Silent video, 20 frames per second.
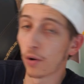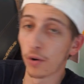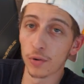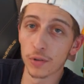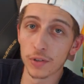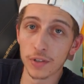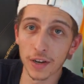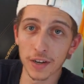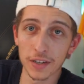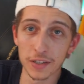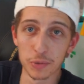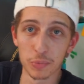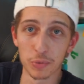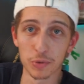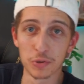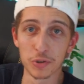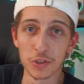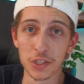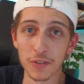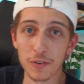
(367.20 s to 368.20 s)
en retard. Je
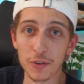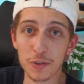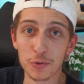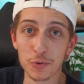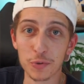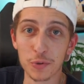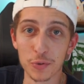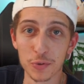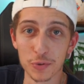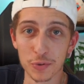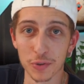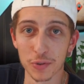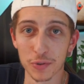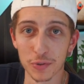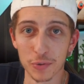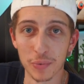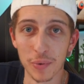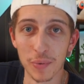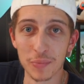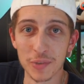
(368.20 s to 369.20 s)
pense que ça va être une
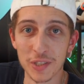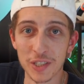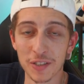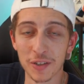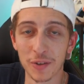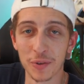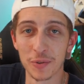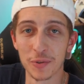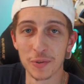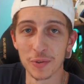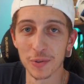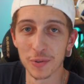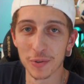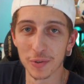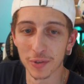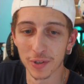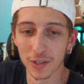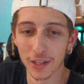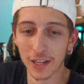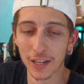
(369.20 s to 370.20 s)
constante au même titre
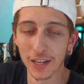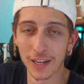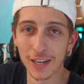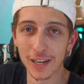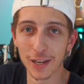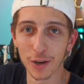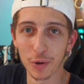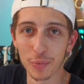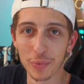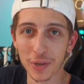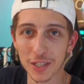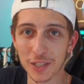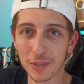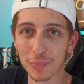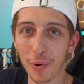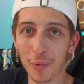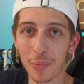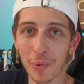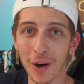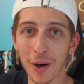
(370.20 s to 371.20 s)
que les
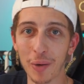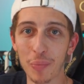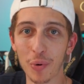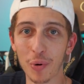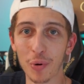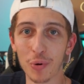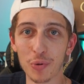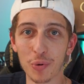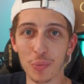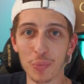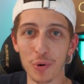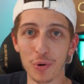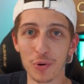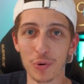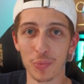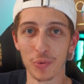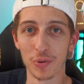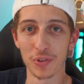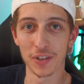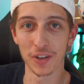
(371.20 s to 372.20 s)
remerciements par rapport aux nombreux
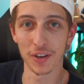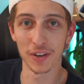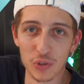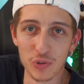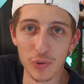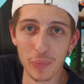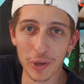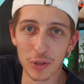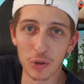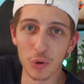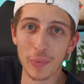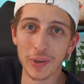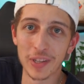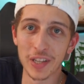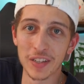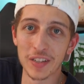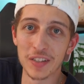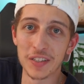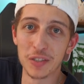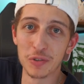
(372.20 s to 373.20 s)
commentaires. Je vais pas trop
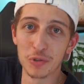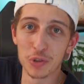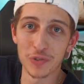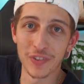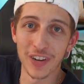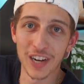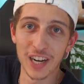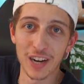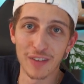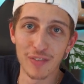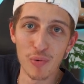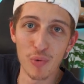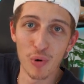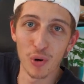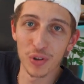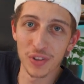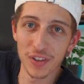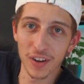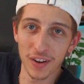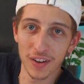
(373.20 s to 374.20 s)
m'attarder sinon je vais aggraver mon
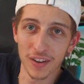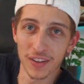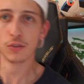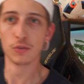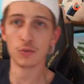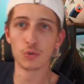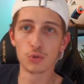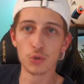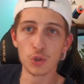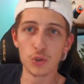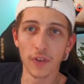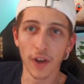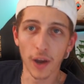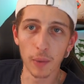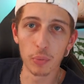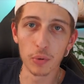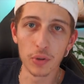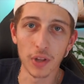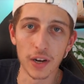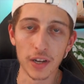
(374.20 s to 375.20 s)
retard. Du coup je vais
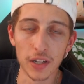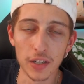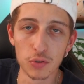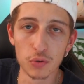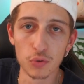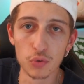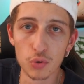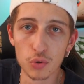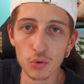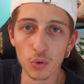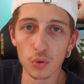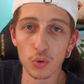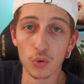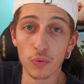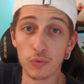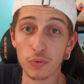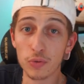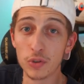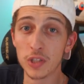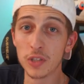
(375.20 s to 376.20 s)
répondre à la question du jour de
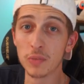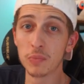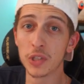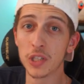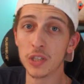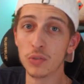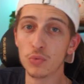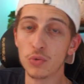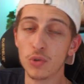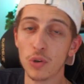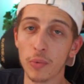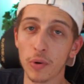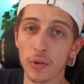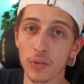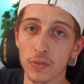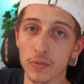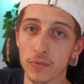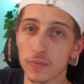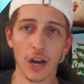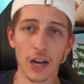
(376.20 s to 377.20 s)
Footim qui nous
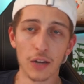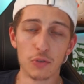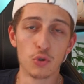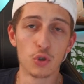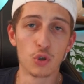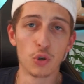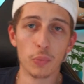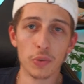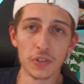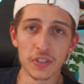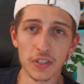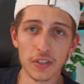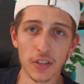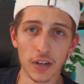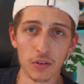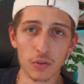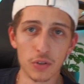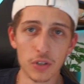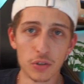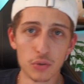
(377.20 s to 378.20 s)
demande As-tu commencé ta
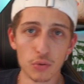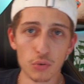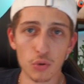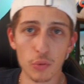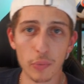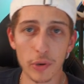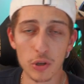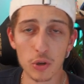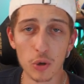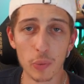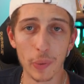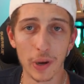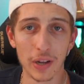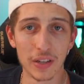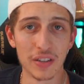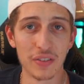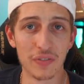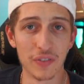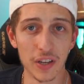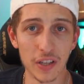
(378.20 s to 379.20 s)
collection de maillots
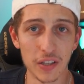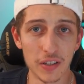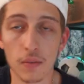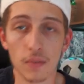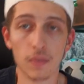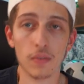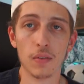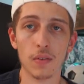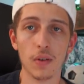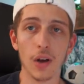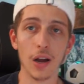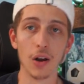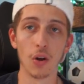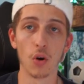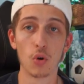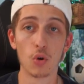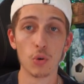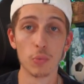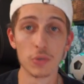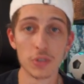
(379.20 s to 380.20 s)
par des fakes
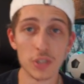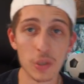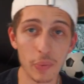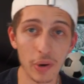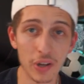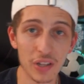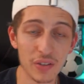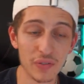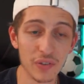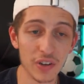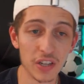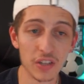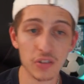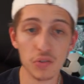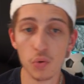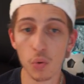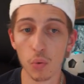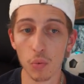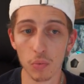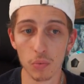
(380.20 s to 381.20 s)
Alors commencer par des fakes
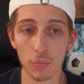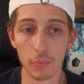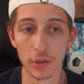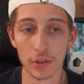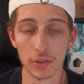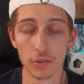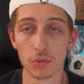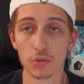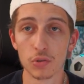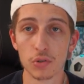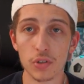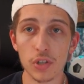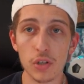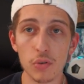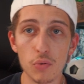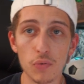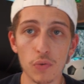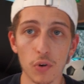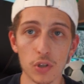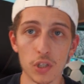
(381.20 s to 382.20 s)
non, maintenant j'en ai
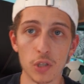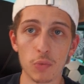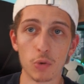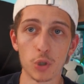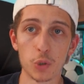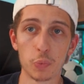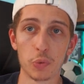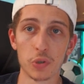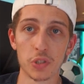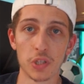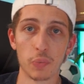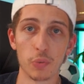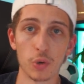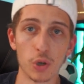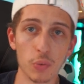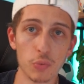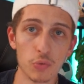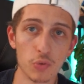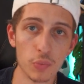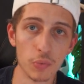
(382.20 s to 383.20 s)
eu forcément je pense un peu
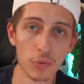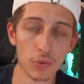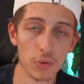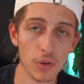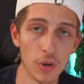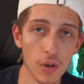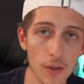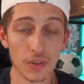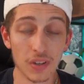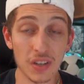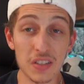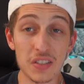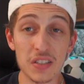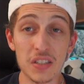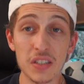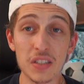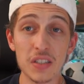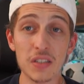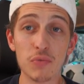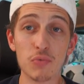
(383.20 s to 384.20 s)
comme tout le monde. Et
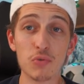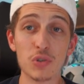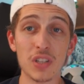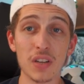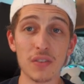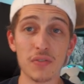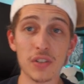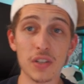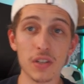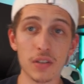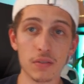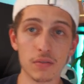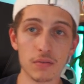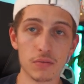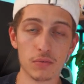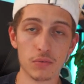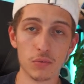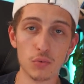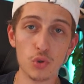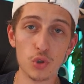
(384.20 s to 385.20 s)
si vous aviez
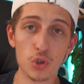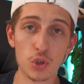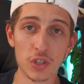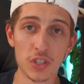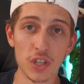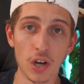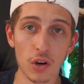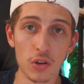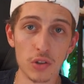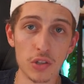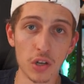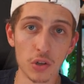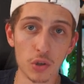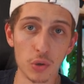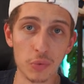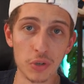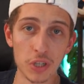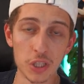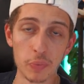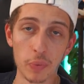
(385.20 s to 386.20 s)
une chose à retenir de
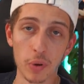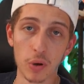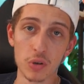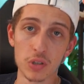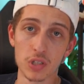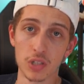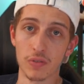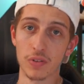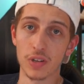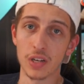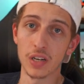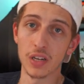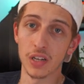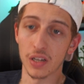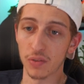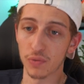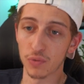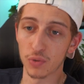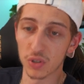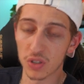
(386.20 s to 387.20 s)
mon expérience avec
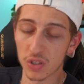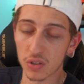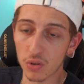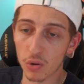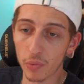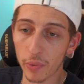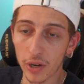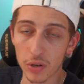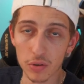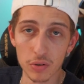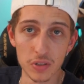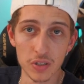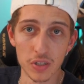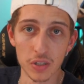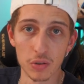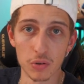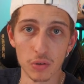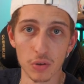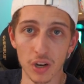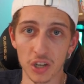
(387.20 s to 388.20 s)
les fossiles de maillots,
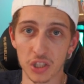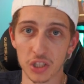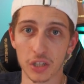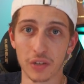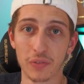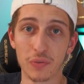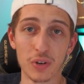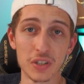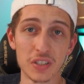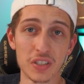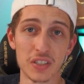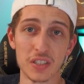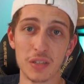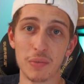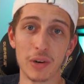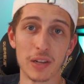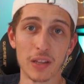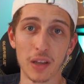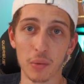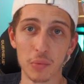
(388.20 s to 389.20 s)
c'est que à chaque fois ça s'est
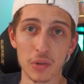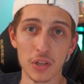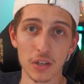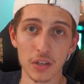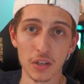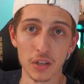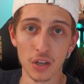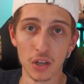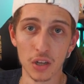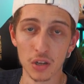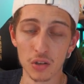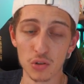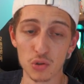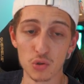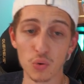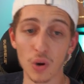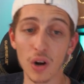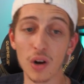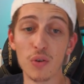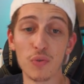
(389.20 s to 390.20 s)
mal terminé.
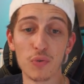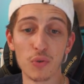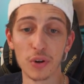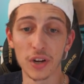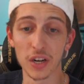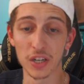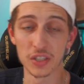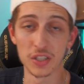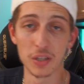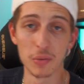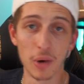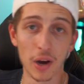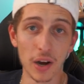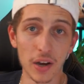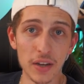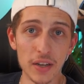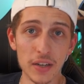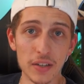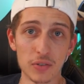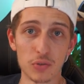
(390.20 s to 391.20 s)
Soit le flocage s'est
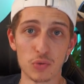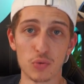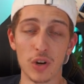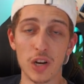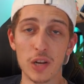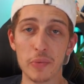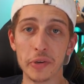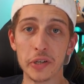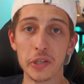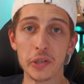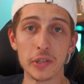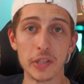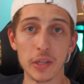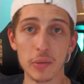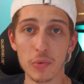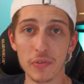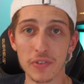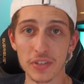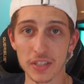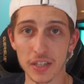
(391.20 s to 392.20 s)
barré, soit les maillots étaient
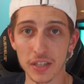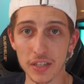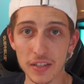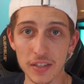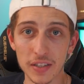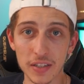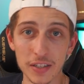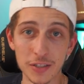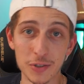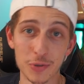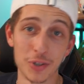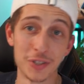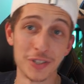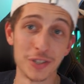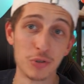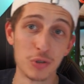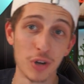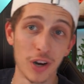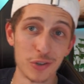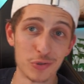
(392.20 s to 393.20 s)
de mauvaise qualité, soit
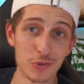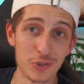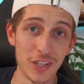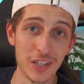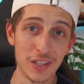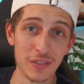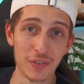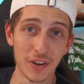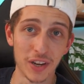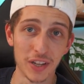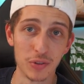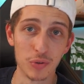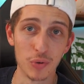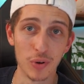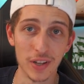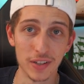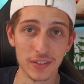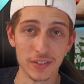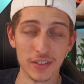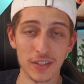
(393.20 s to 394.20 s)
j'ai dû rajouter des frais de
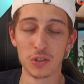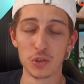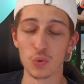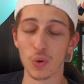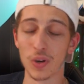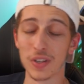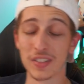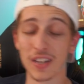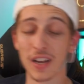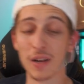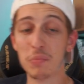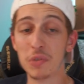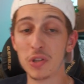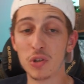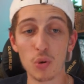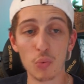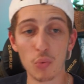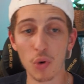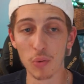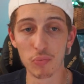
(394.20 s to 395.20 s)
douane, soit ça a mis
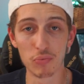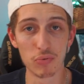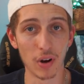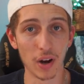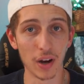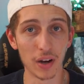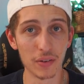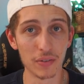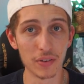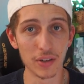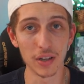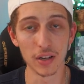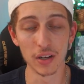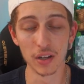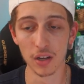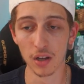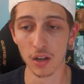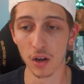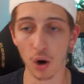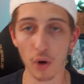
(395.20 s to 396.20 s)
deux mois pour arriver.
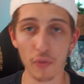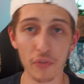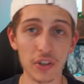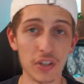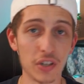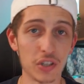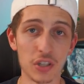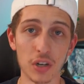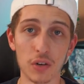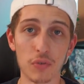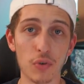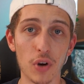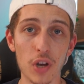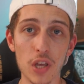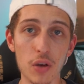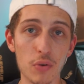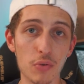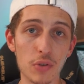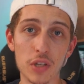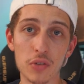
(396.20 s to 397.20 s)
En fait, à chaque fois,
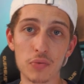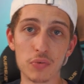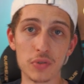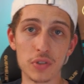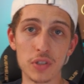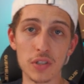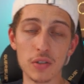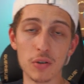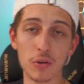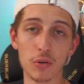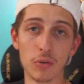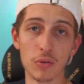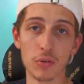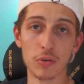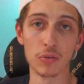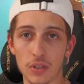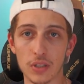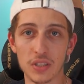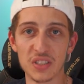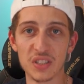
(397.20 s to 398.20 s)
il y a eu des soucis euh,
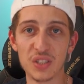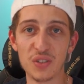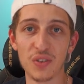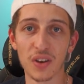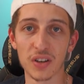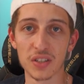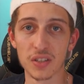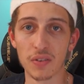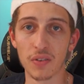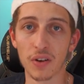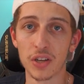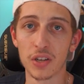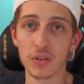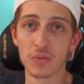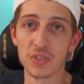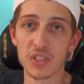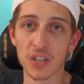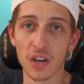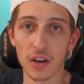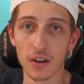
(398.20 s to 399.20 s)
divers et variés,
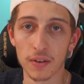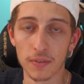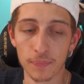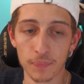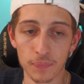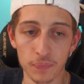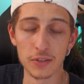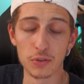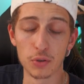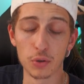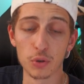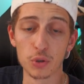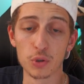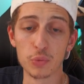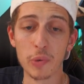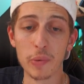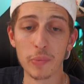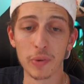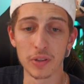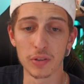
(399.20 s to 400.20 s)
on dira. Et ce que je
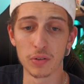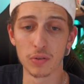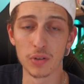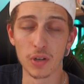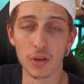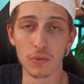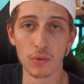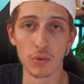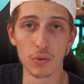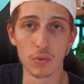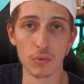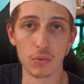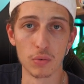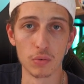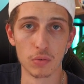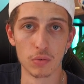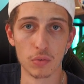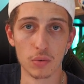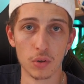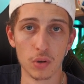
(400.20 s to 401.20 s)
mets maintenant en avant
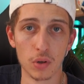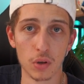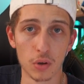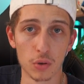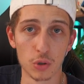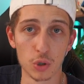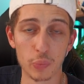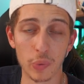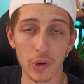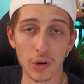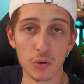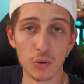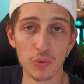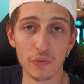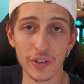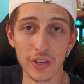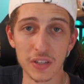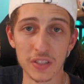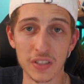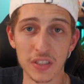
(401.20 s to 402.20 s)
euh, quand je parle de
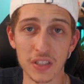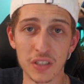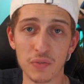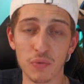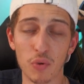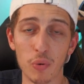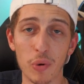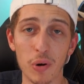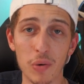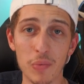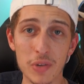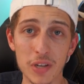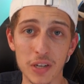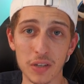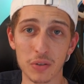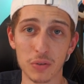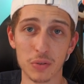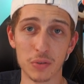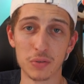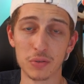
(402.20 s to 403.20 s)
fake, c'est qu'il ne faut pas oublier
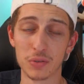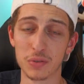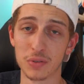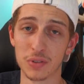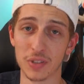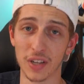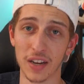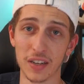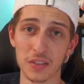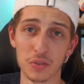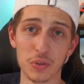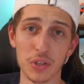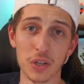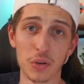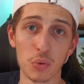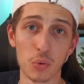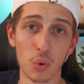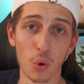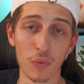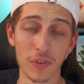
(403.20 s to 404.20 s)
que ça reste des
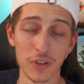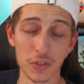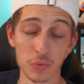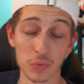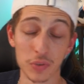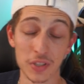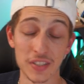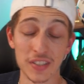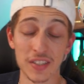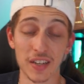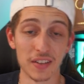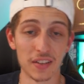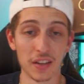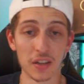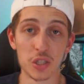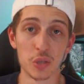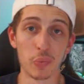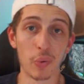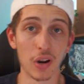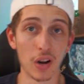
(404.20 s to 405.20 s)
contrefaçons et que c'est
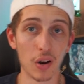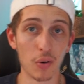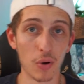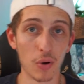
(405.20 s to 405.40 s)
interdit par la